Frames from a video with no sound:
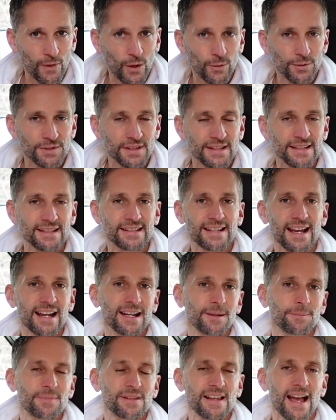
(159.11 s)
Und äh, da
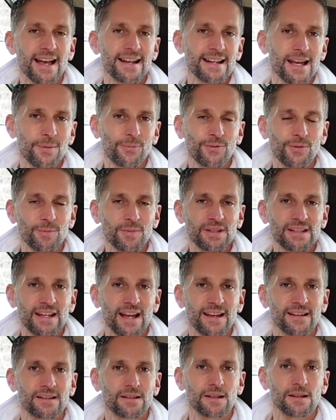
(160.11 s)
gibt es eine App für mich, die
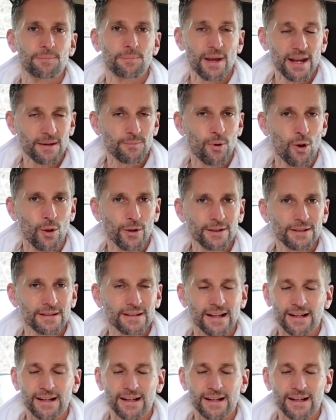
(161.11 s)
heißt äh, Packpoint.